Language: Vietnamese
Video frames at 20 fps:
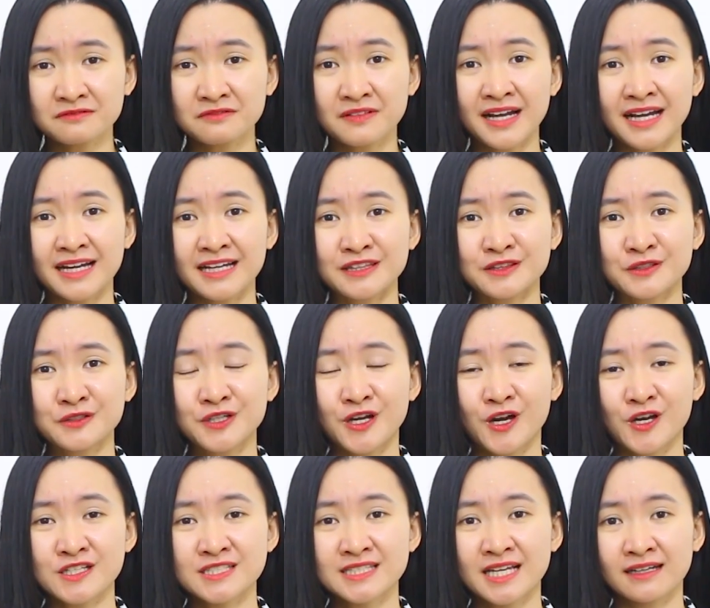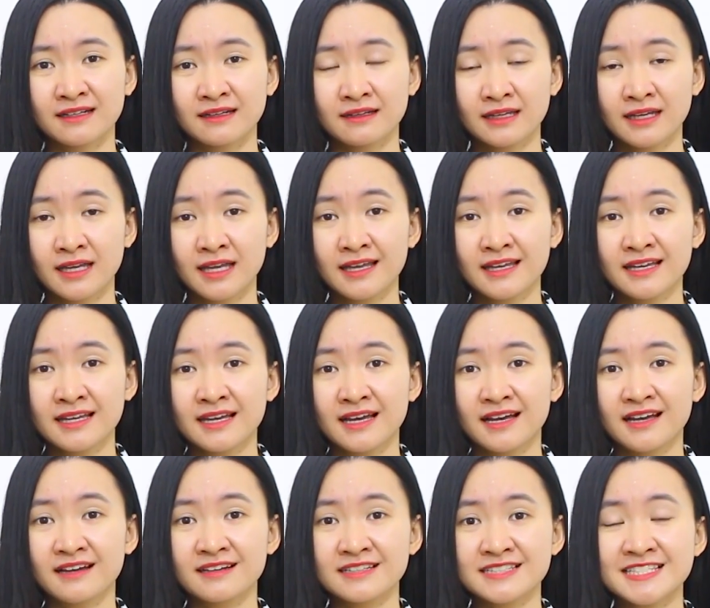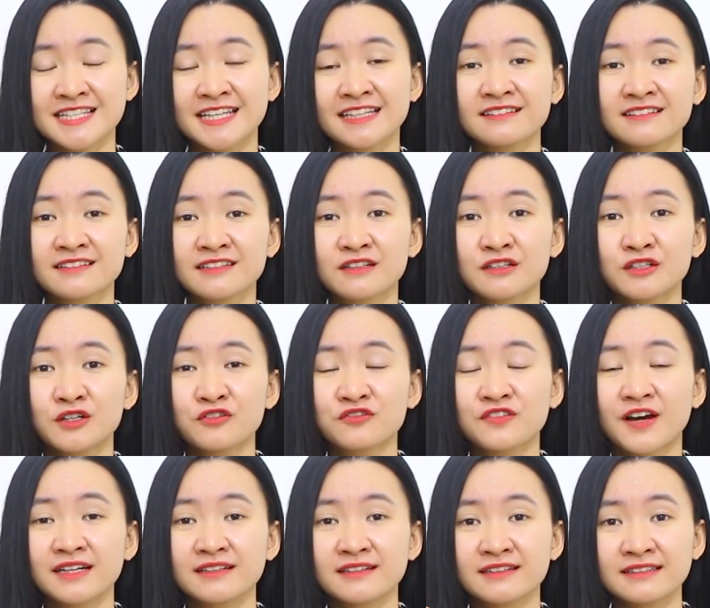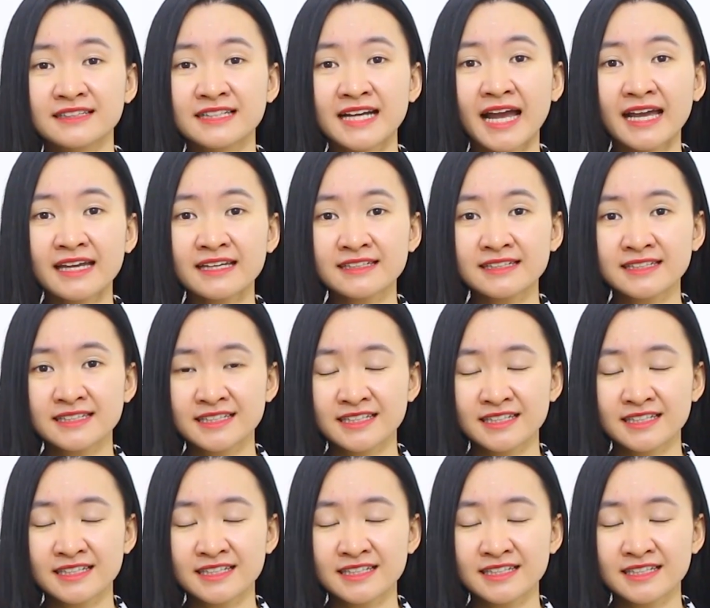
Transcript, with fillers: Và tôi nói rằng à, xin đừng có phản ứng ngay,